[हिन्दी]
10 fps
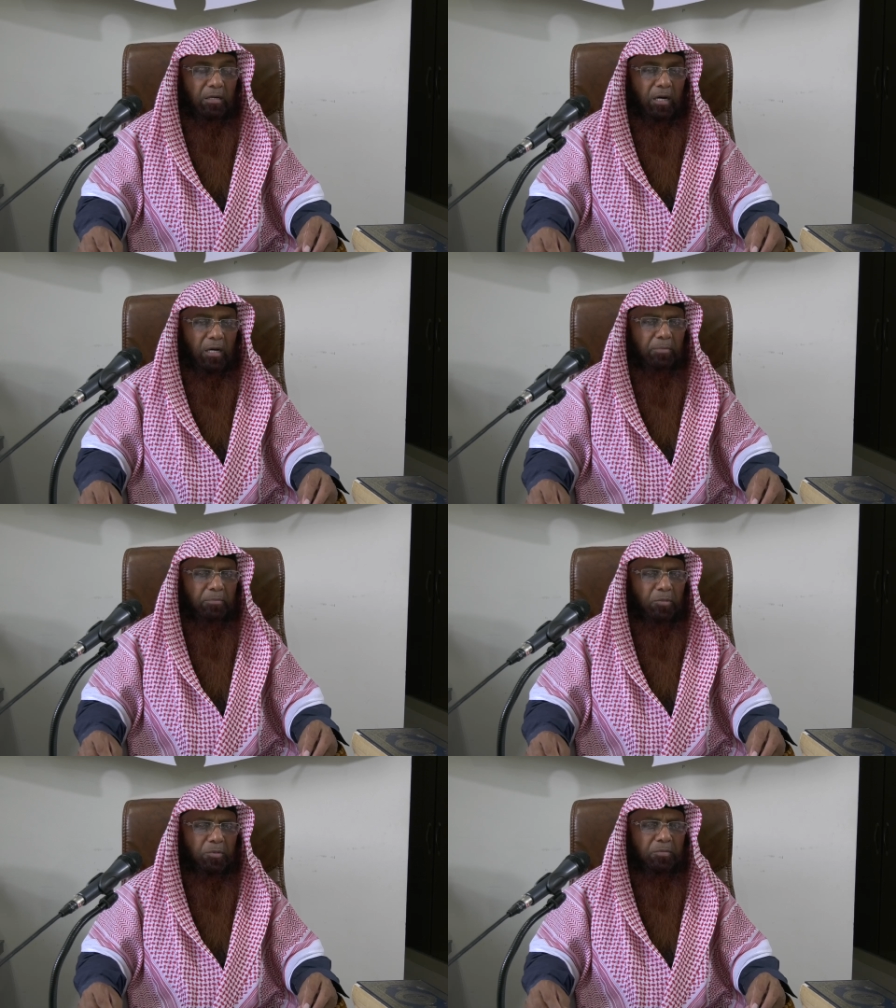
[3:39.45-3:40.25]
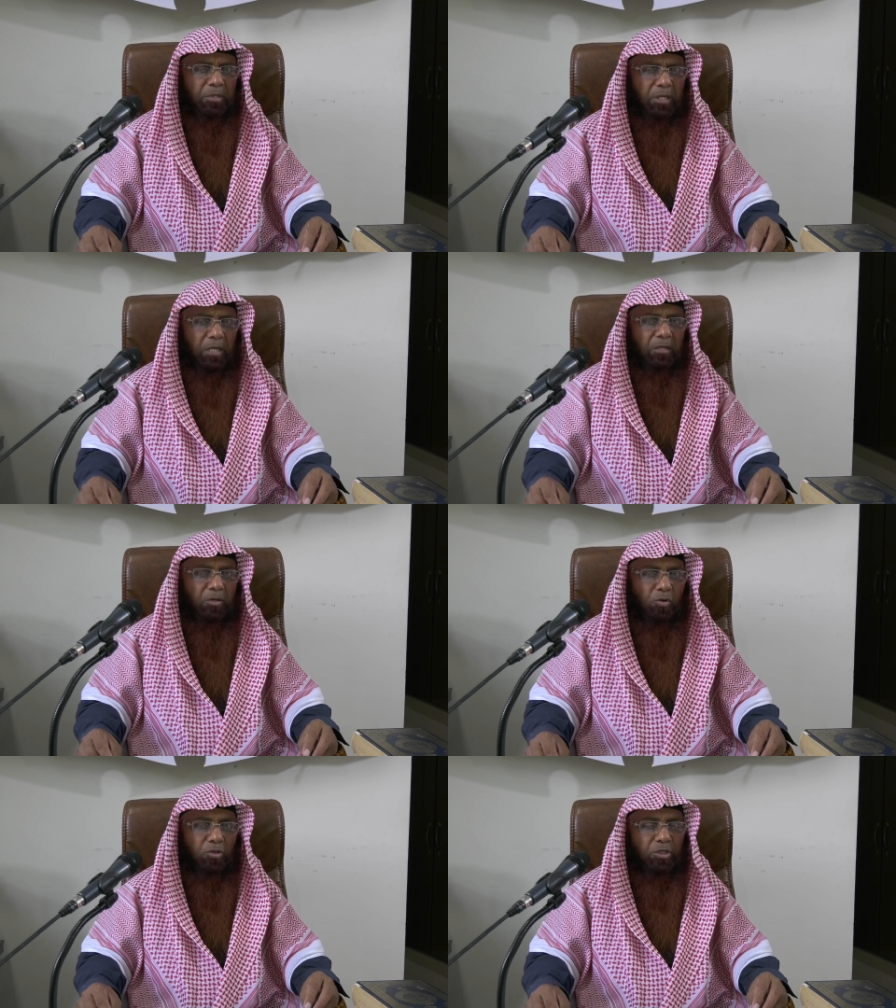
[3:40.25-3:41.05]
हर मुमकिन
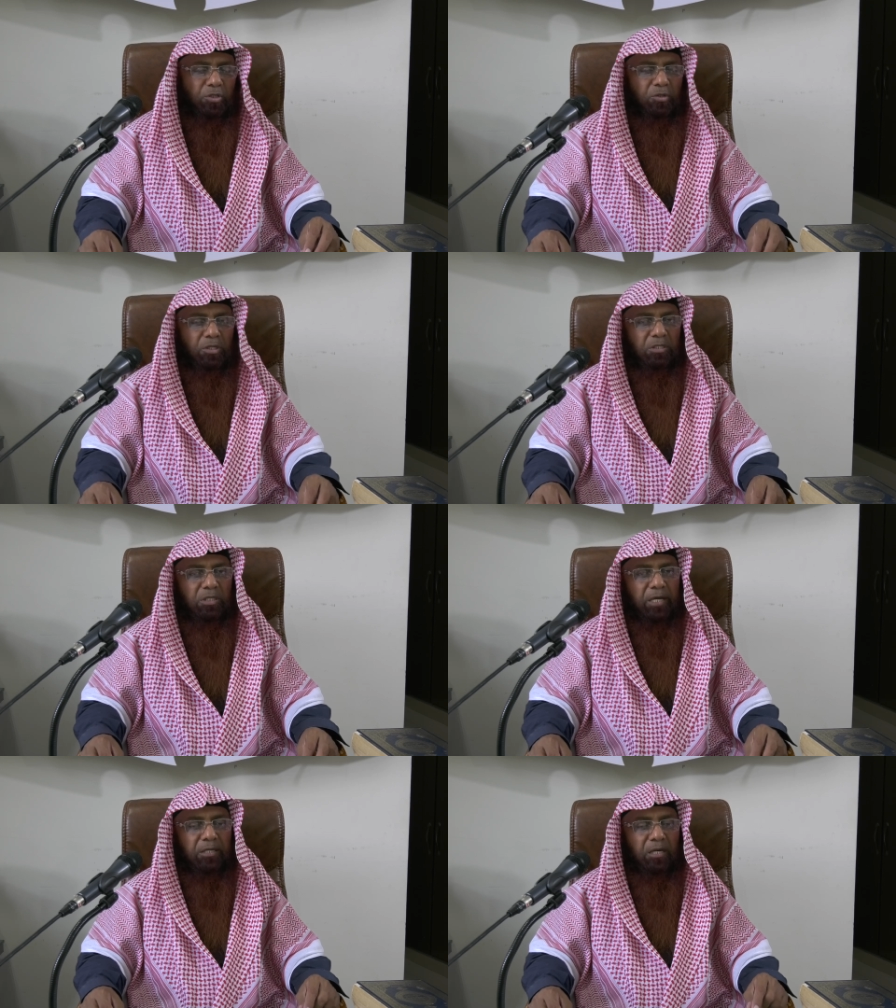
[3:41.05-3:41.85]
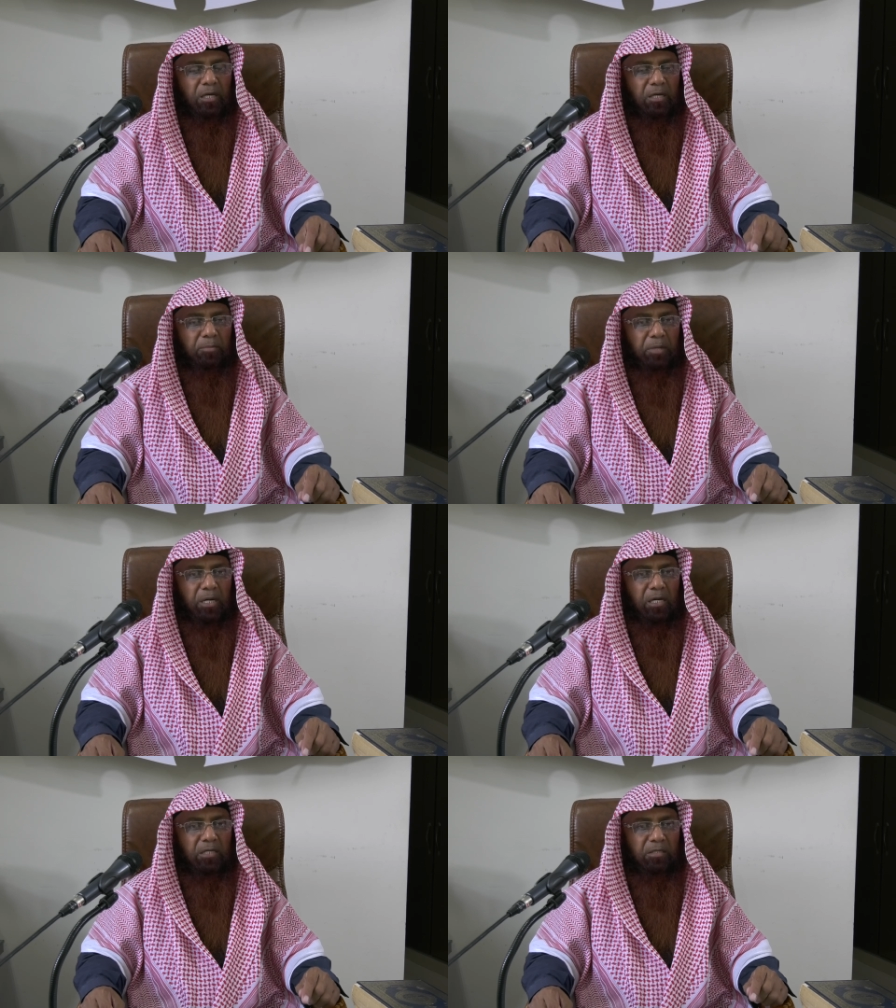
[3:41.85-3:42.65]
कोशिश होनी चाहिए कि
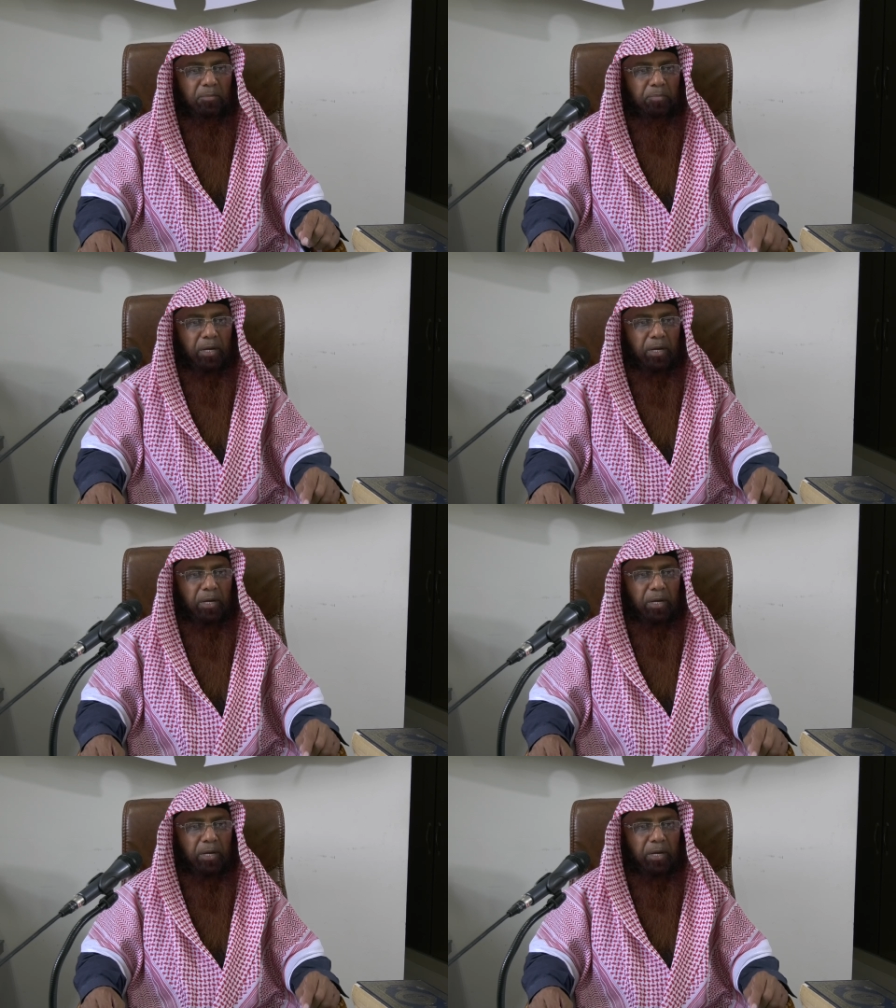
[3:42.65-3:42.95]
मरने से